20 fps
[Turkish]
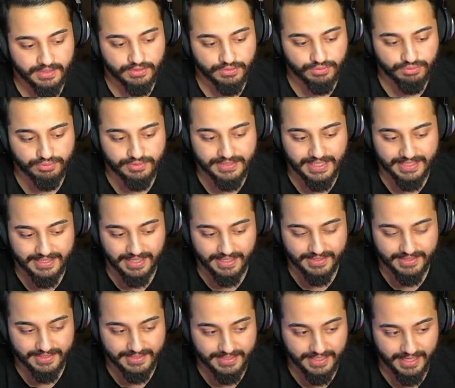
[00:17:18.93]
Şu
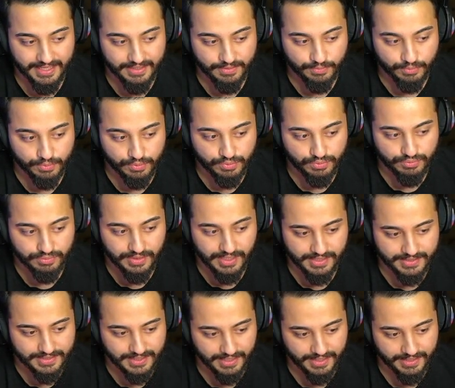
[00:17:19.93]
sedan yani uzun
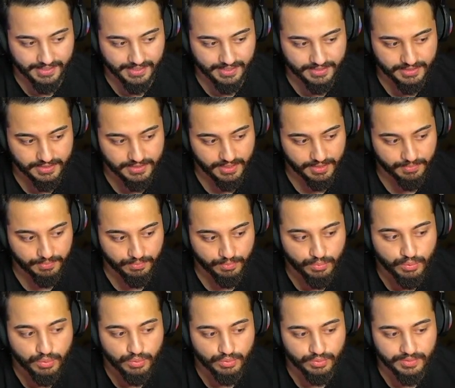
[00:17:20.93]
kasa arkadaşlar
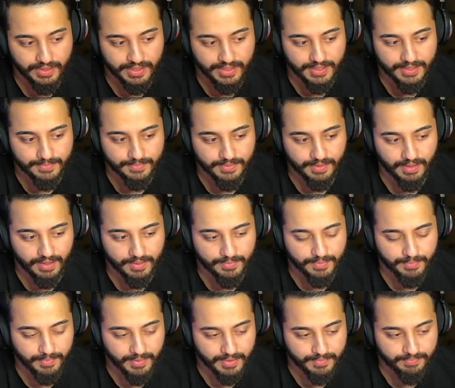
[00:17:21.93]
mük değil mi
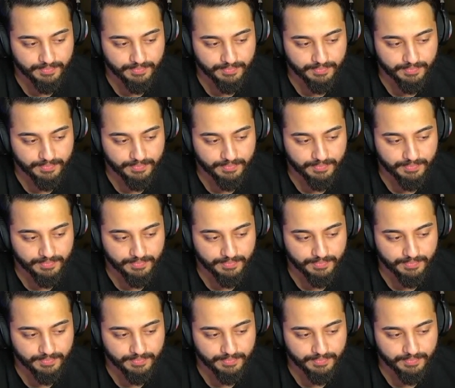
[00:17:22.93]
abi bak